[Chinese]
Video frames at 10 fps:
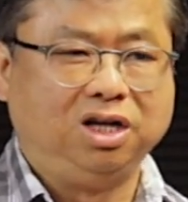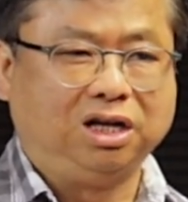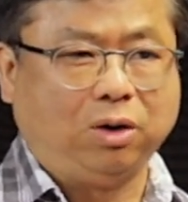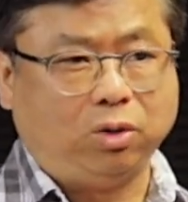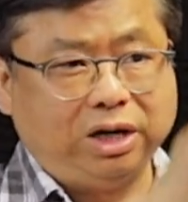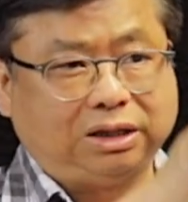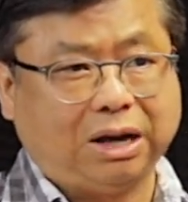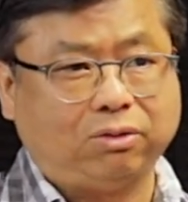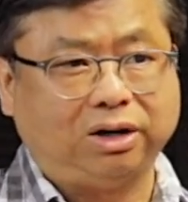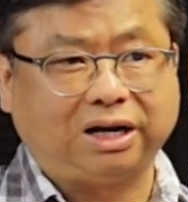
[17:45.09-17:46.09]
那我也
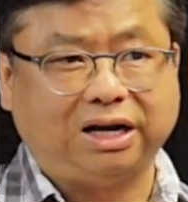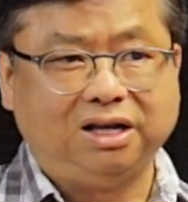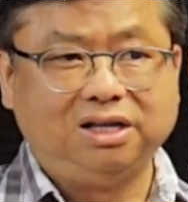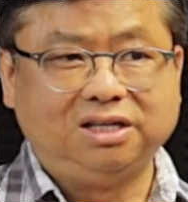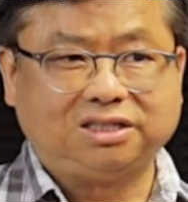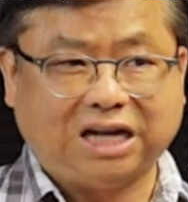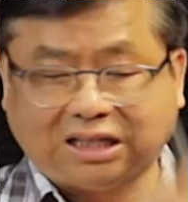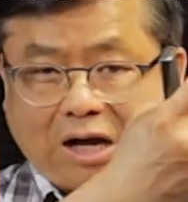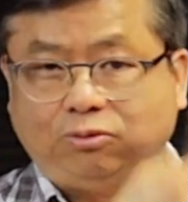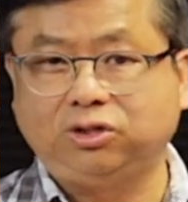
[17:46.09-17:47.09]
到过那个沙
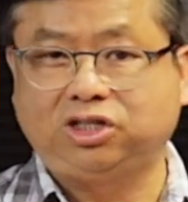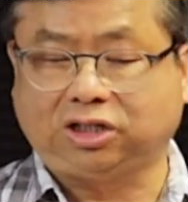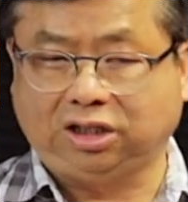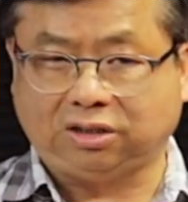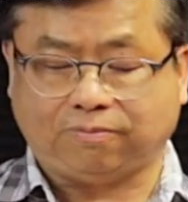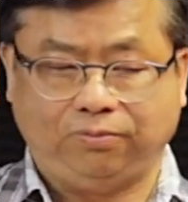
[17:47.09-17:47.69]
特乌兹克，